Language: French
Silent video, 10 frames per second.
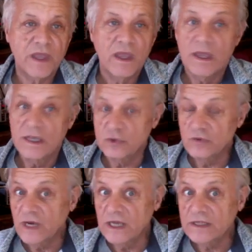Et
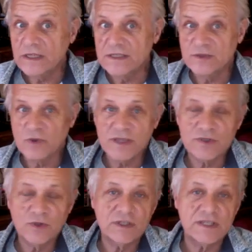suivant la tradition
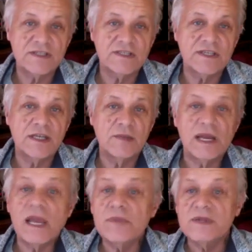aristotélicienne, ben,
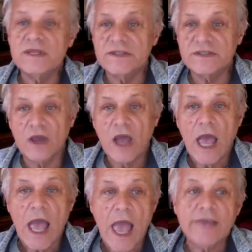Leibniz
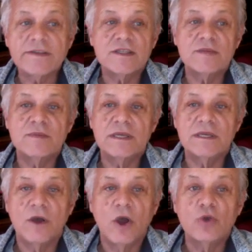a estimé
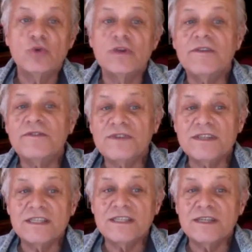euh, qu'une
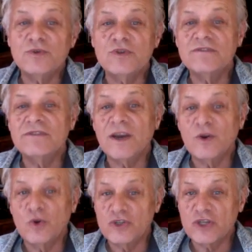infinité d'univers
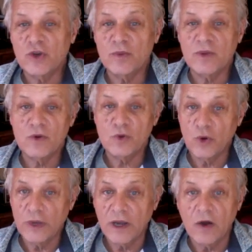logiquement
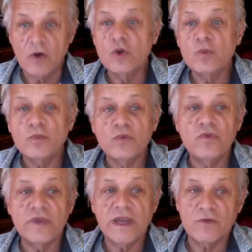cohérents ne
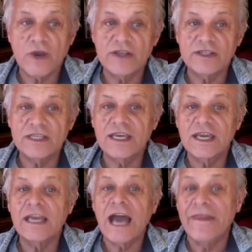pouvait avoir été
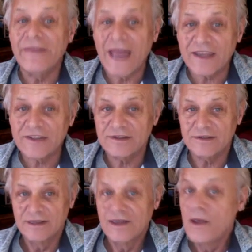créée en acte,
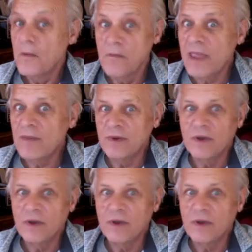même